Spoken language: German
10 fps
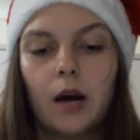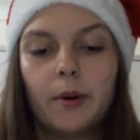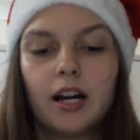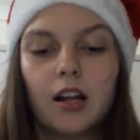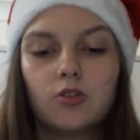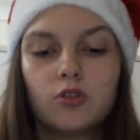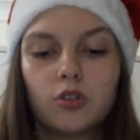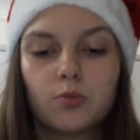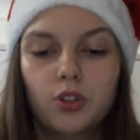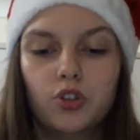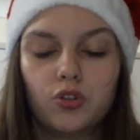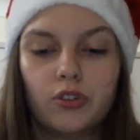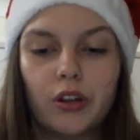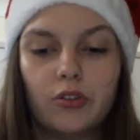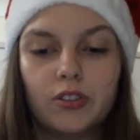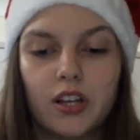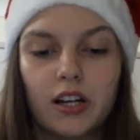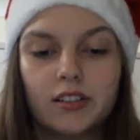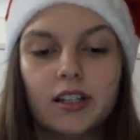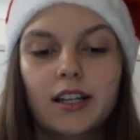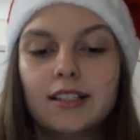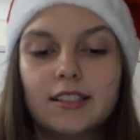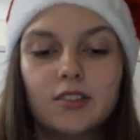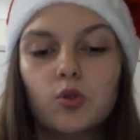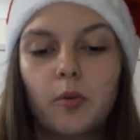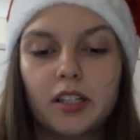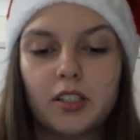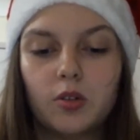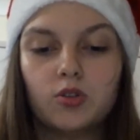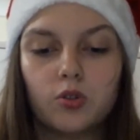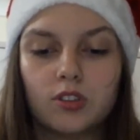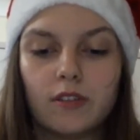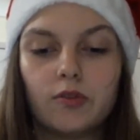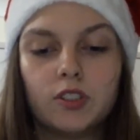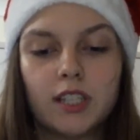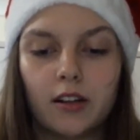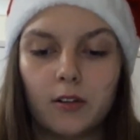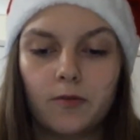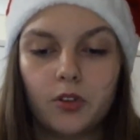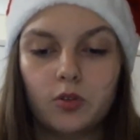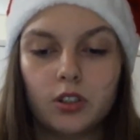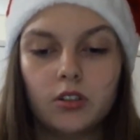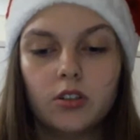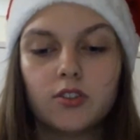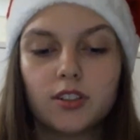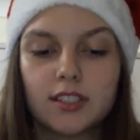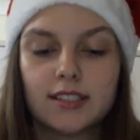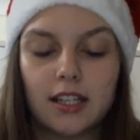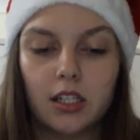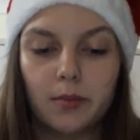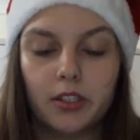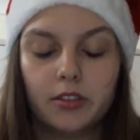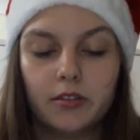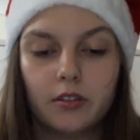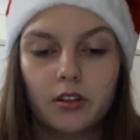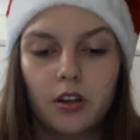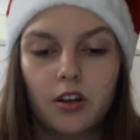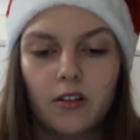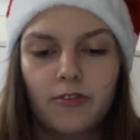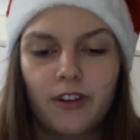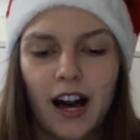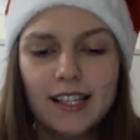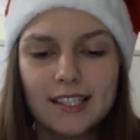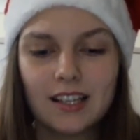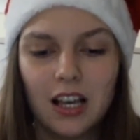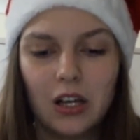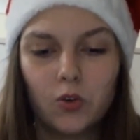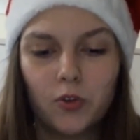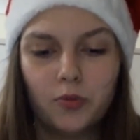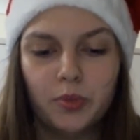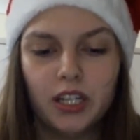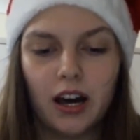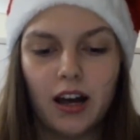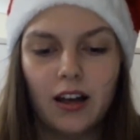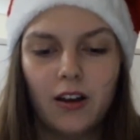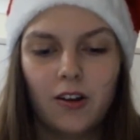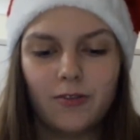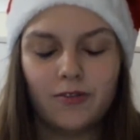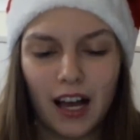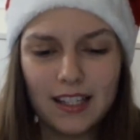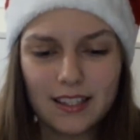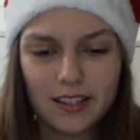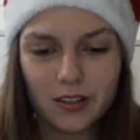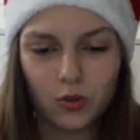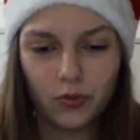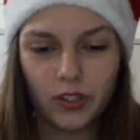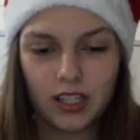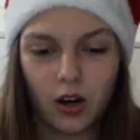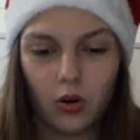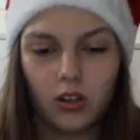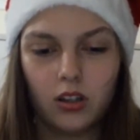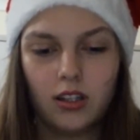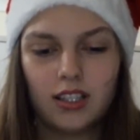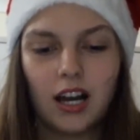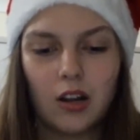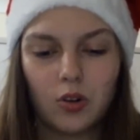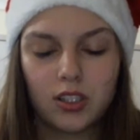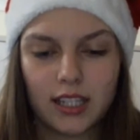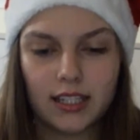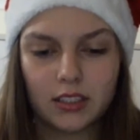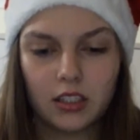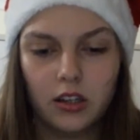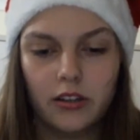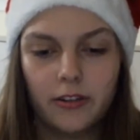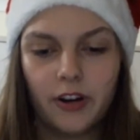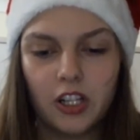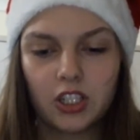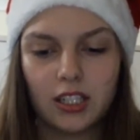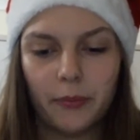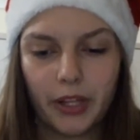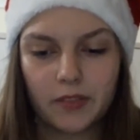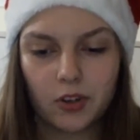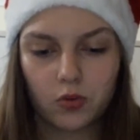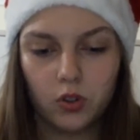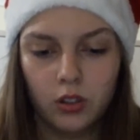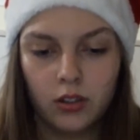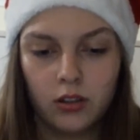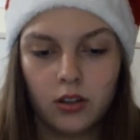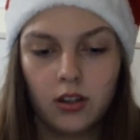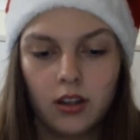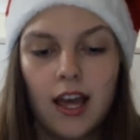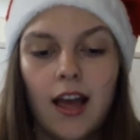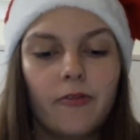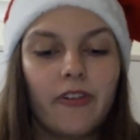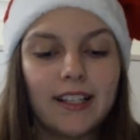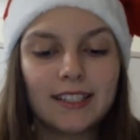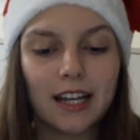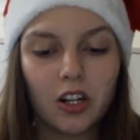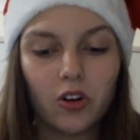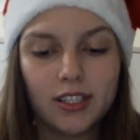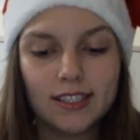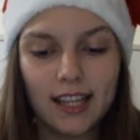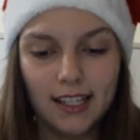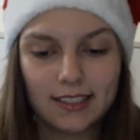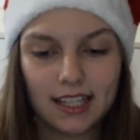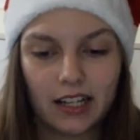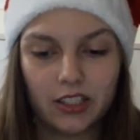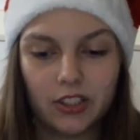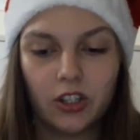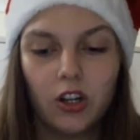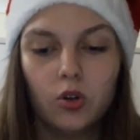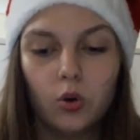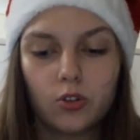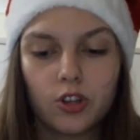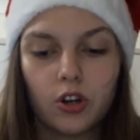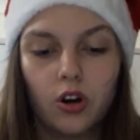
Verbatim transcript: Aber Carlo zuckt mit den Schultern und sagt, da sind nur Maria und Josef und die anderen Figuren, sonst ist da niemand. Was? ruft Mia. Was? rufe ich auch. Carlo hat recht. Der falsche Klempner ist verschwunden. Weit kann er noch nicht sein, sage ich. Los,